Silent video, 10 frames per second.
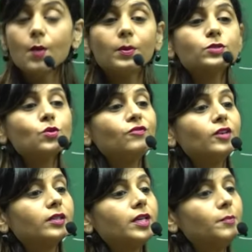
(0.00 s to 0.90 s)
पर इसको
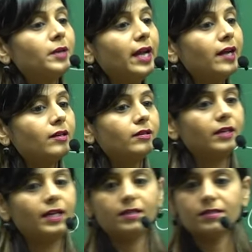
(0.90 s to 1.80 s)
फर्दर ब्रेक
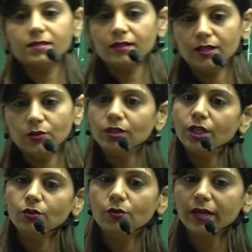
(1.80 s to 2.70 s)
नहीं कर सकते तो
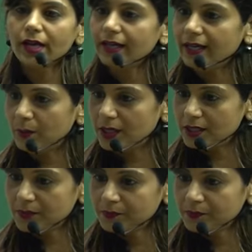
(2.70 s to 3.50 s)
ये तो हो गया एलिमेंट